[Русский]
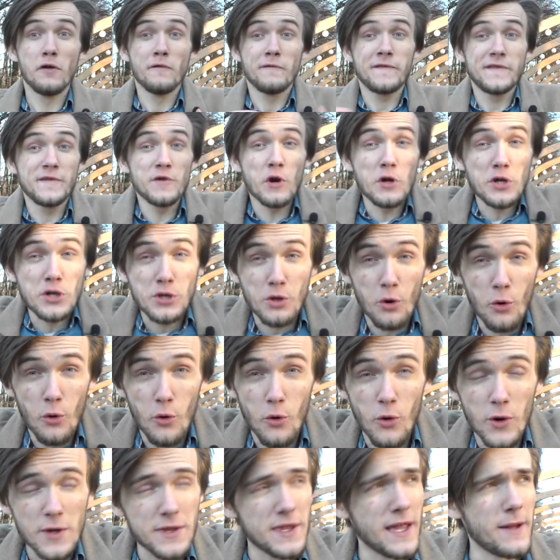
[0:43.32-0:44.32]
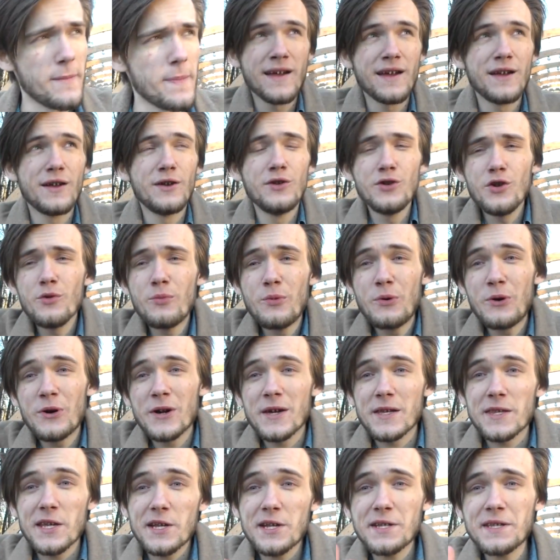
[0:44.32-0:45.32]
Все что угодно,
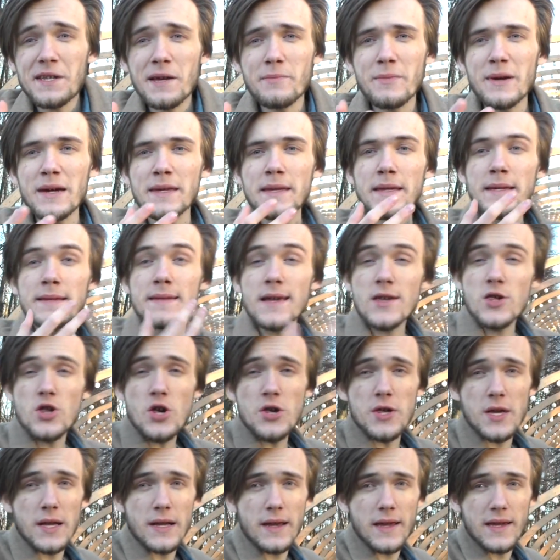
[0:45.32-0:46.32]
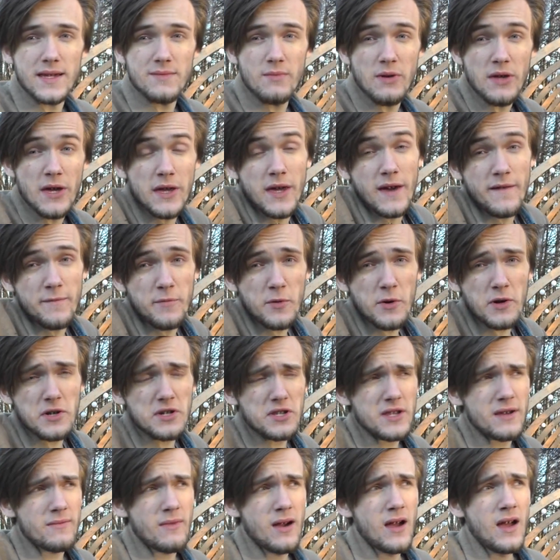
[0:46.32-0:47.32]
любое, даже самое незначительное изменение в
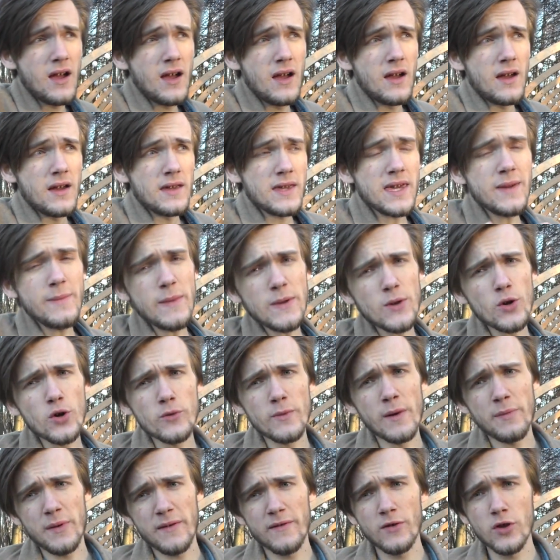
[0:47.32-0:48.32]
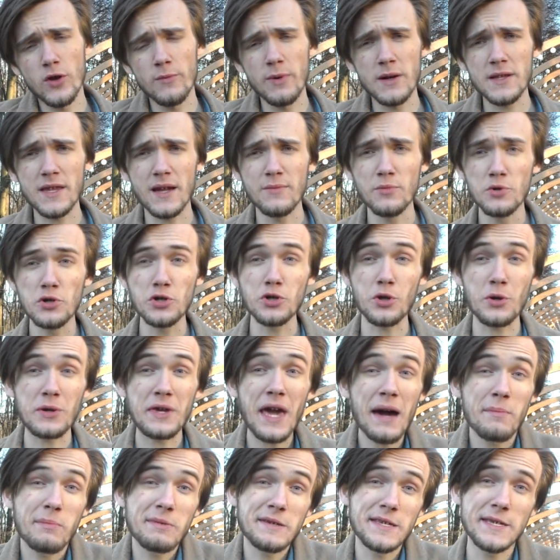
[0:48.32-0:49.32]
прошлом неминуемо привело бы к тому, что
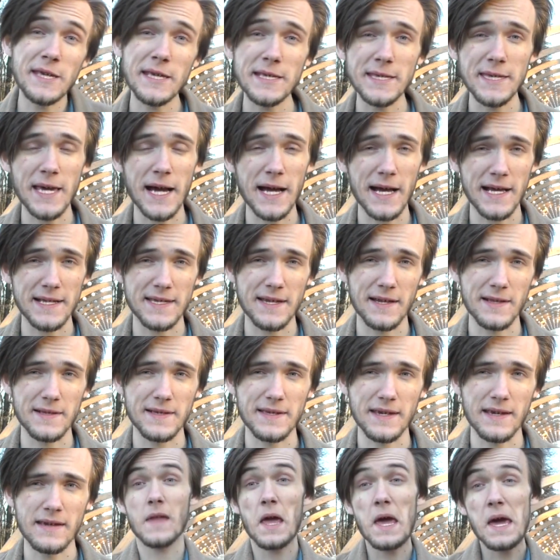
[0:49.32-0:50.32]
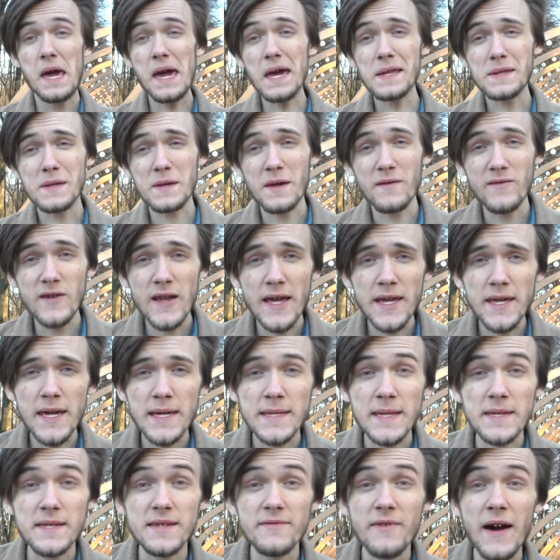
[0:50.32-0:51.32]
я бы здесь не оказался. Это
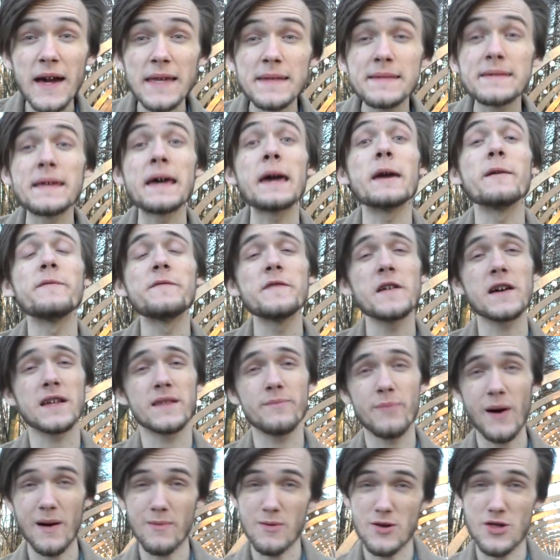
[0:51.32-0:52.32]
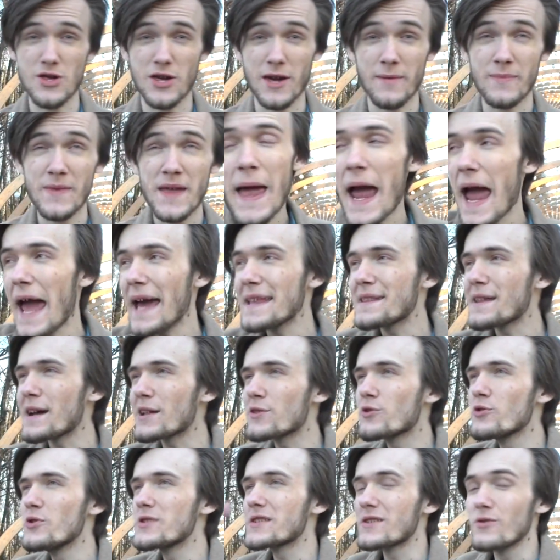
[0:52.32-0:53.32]
явление называется эффект бабочки. Это
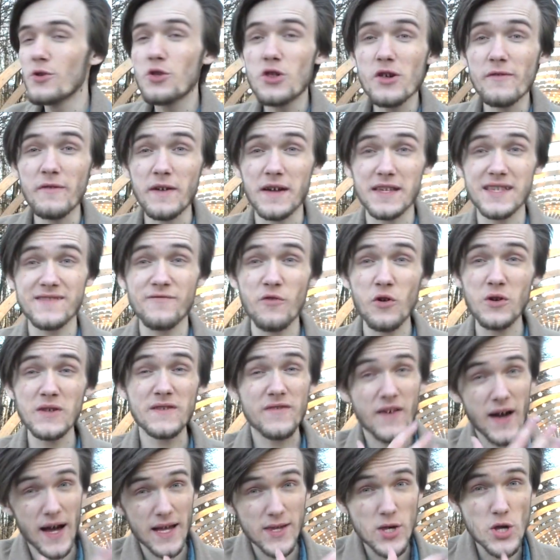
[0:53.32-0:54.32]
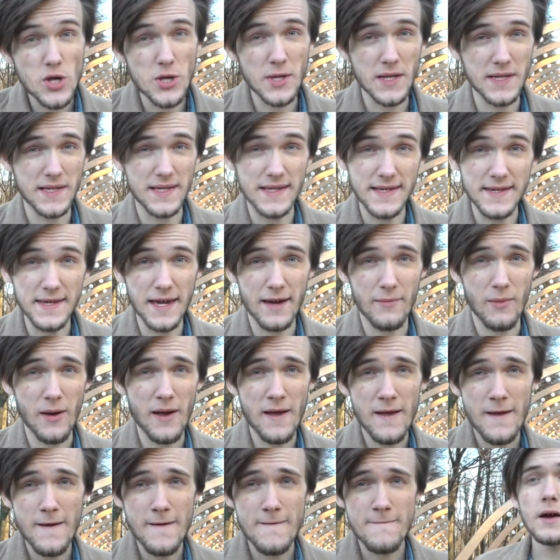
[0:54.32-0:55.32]
одно из ключевых свойств хаотичных систем.
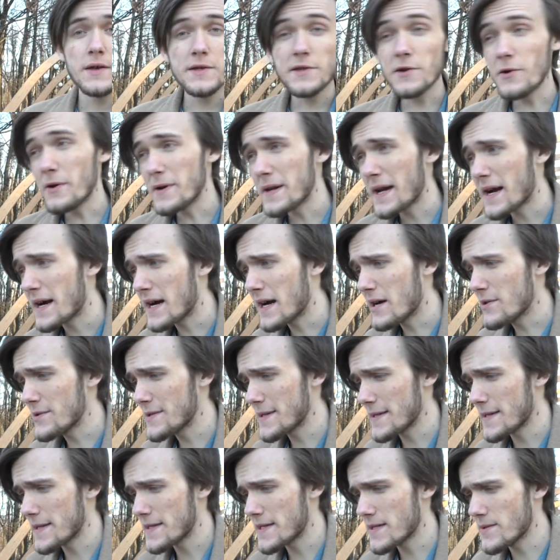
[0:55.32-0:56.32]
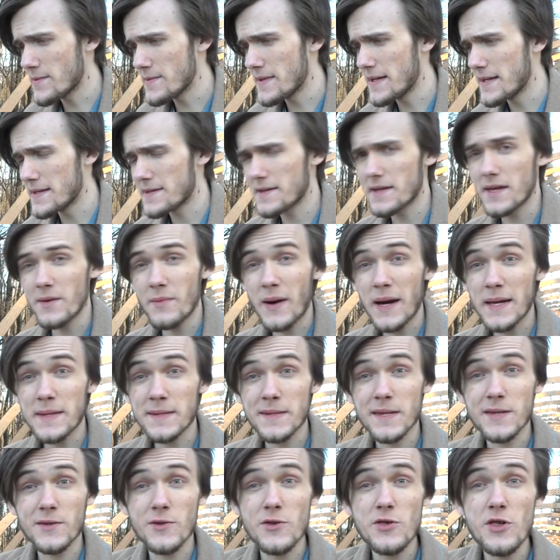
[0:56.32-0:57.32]
Теория хаоса на самом деле
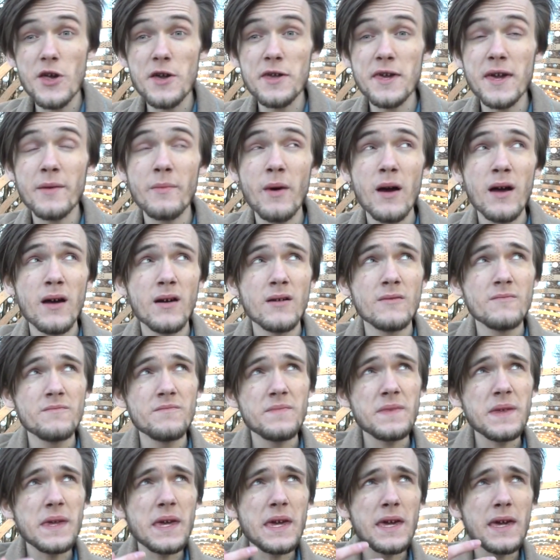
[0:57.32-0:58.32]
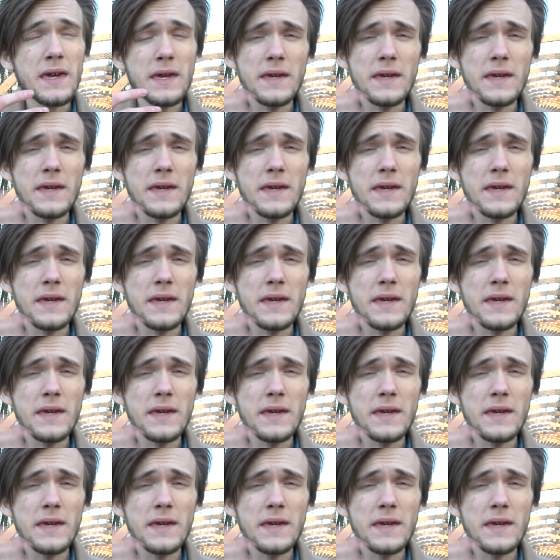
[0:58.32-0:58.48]
занимается изучением не